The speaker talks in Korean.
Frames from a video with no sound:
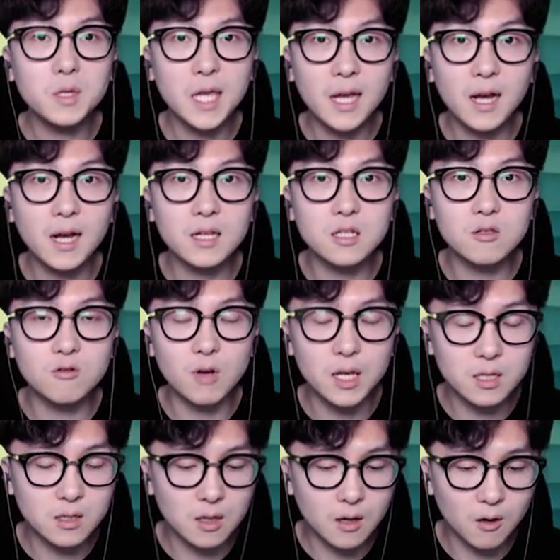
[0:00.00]
생각하실 수가
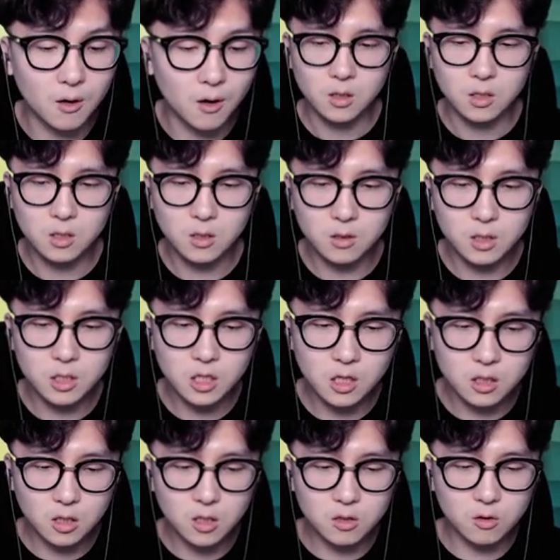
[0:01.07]
있는데요. 이거는
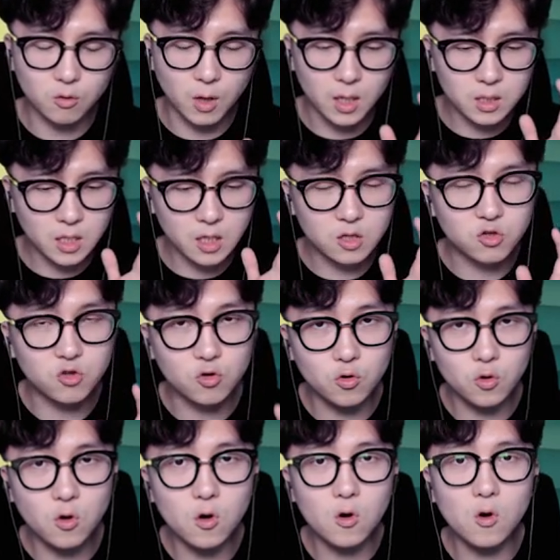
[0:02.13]
실전에서 굉장히
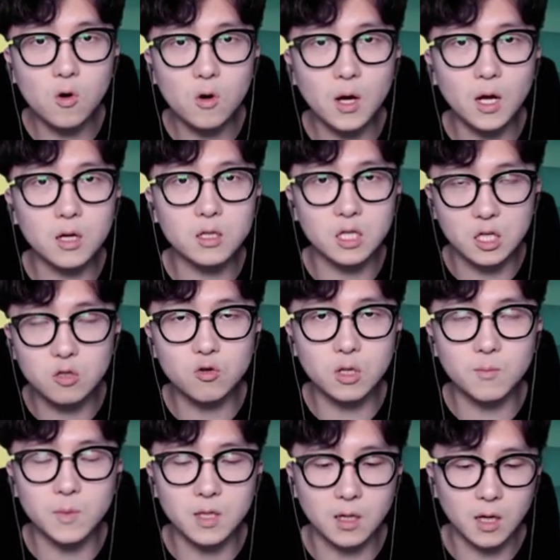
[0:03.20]
유용한
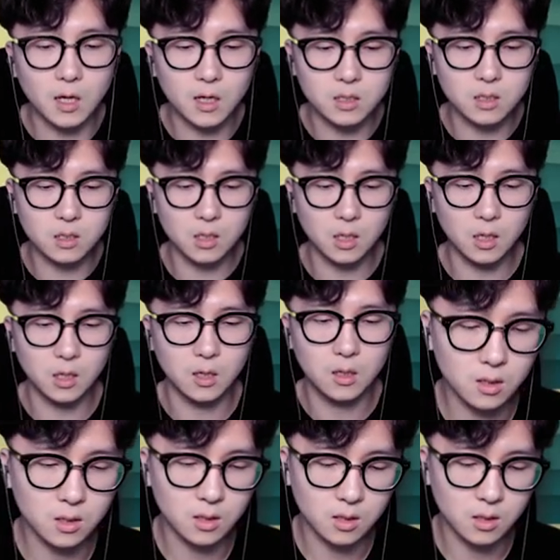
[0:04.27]
기술입니다. 진짜.
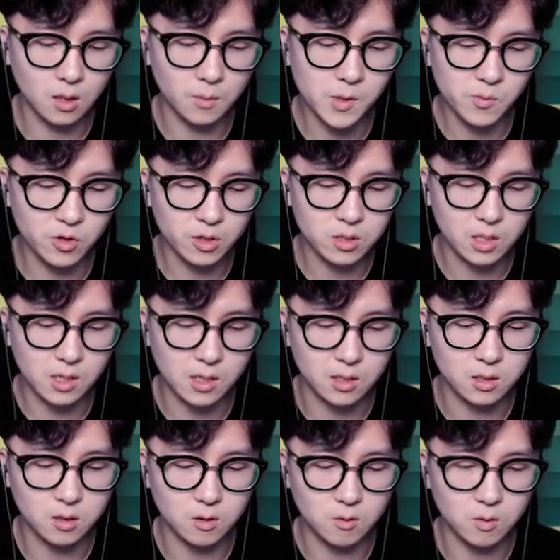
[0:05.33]
이 더블 무기 스킬
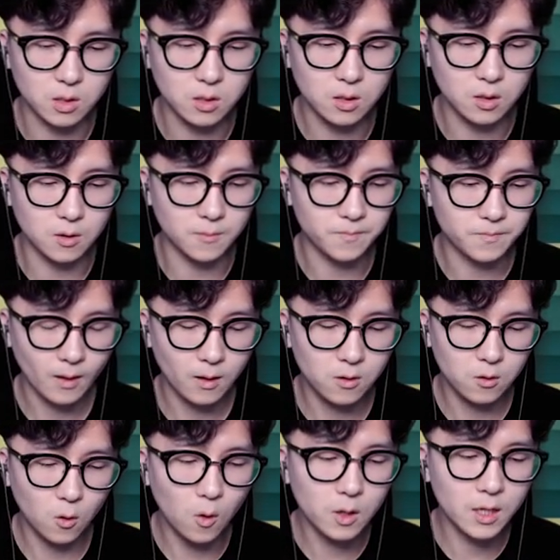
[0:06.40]
같은 경우에는
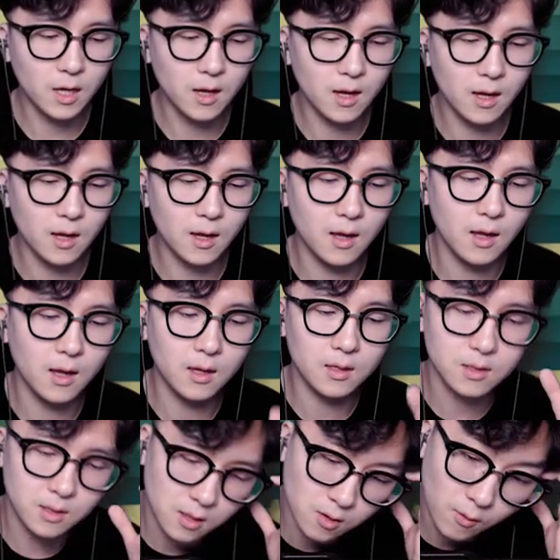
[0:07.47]

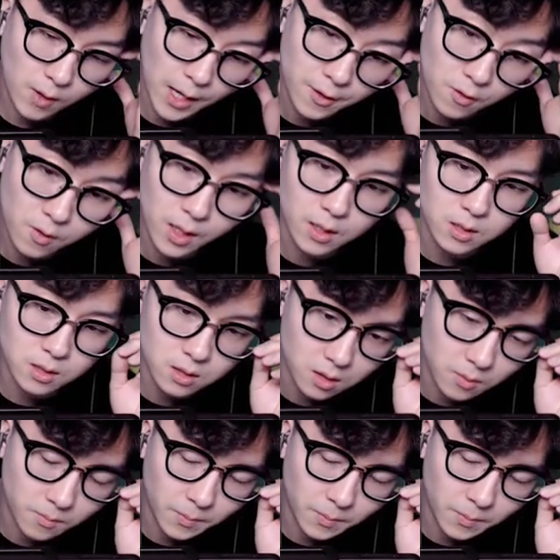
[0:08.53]
로켓을 활용하는 그런